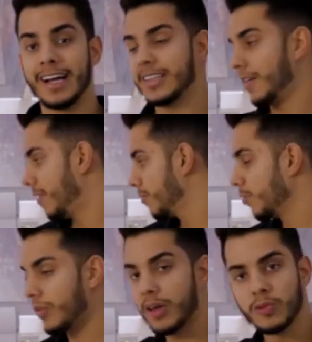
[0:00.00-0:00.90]
através
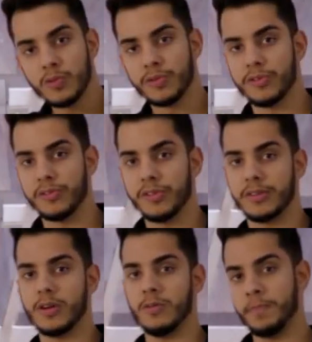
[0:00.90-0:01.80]
dos anúncios.
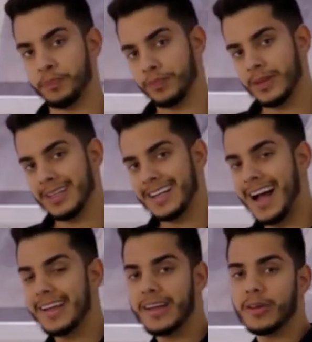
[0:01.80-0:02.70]
Então
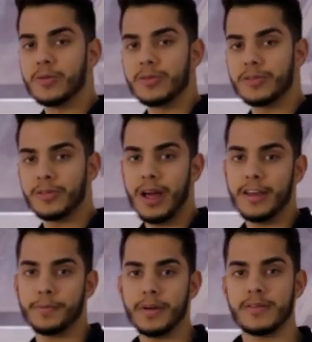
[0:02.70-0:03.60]
cada anúncio
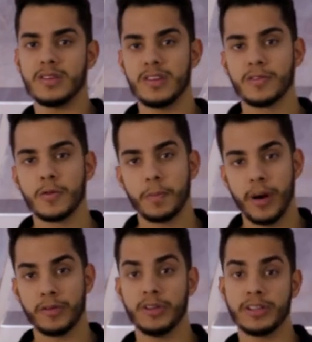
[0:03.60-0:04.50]
é específico
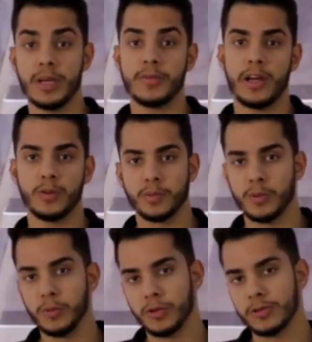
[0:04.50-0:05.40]
para um determinado
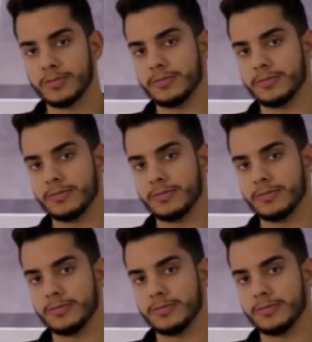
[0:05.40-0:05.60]
público.